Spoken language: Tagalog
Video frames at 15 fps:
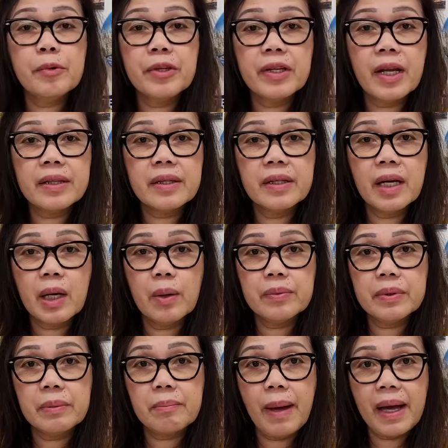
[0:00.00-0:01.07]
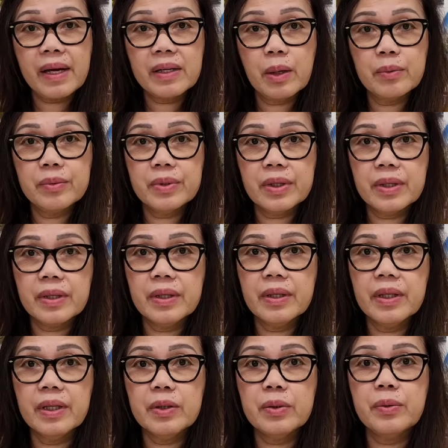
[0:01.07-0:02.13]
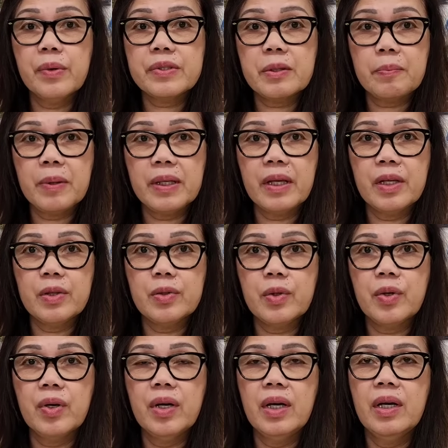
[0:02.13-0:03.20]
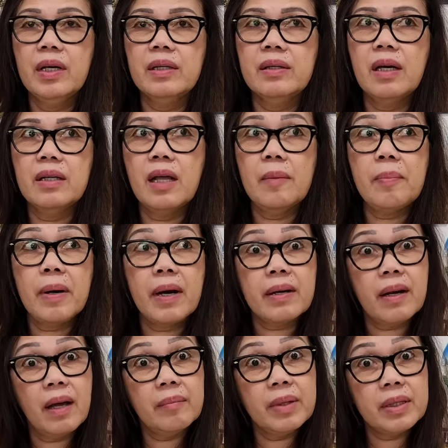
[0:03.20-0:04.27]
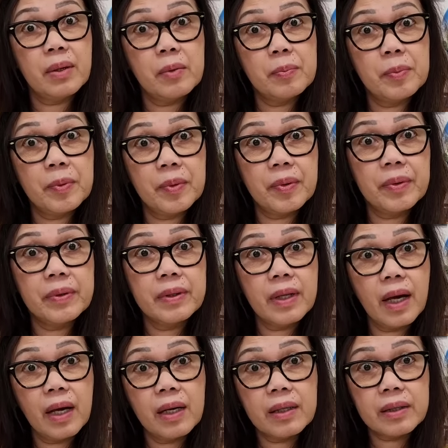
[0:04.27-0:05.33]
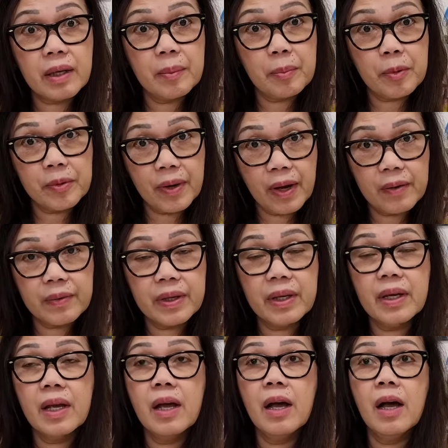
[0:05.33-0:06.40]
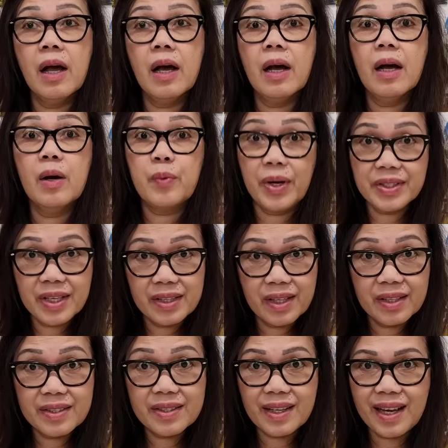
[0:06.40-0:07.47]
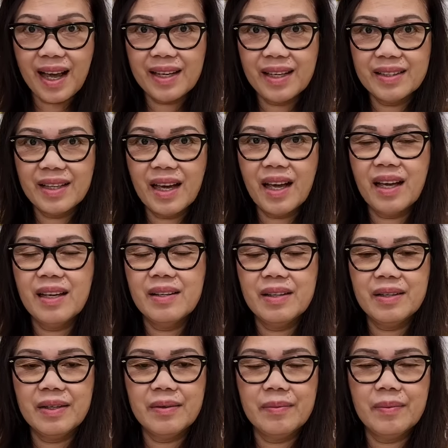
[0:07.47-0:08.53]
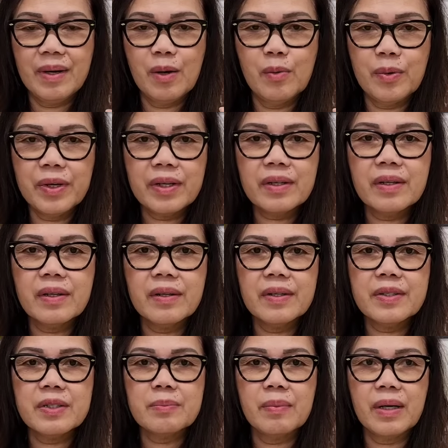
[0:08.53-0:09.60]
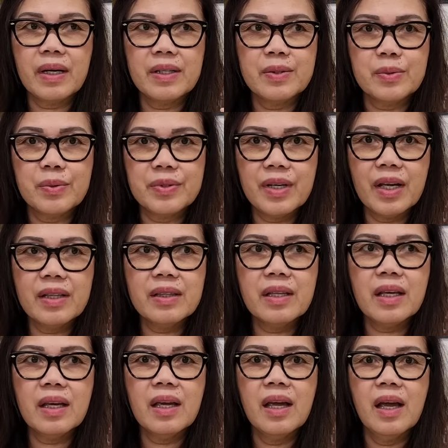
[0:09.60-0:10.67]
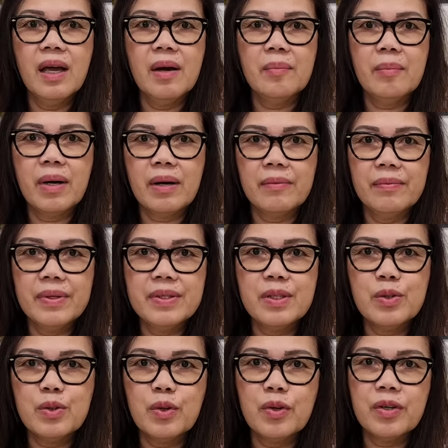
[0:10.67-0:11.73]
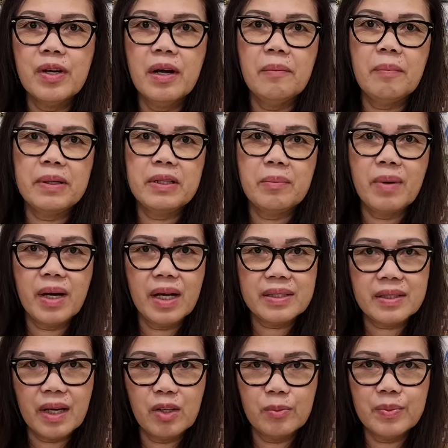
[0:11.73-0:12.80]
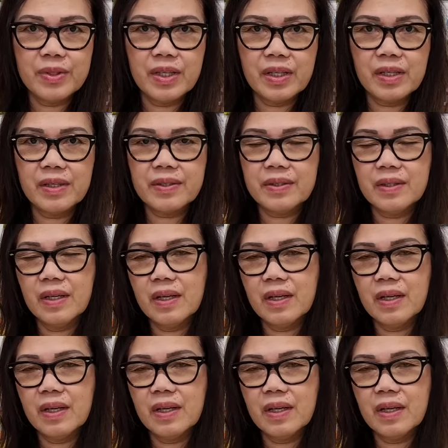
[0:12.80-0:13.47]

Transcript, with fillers: muna natin ng kaunting backgrounder itong usapin na ito na napakarami daw po ng temporary uh, residents sa Canada. Mga workers, mga estudyante, mga visitor, pati mga asylum seekers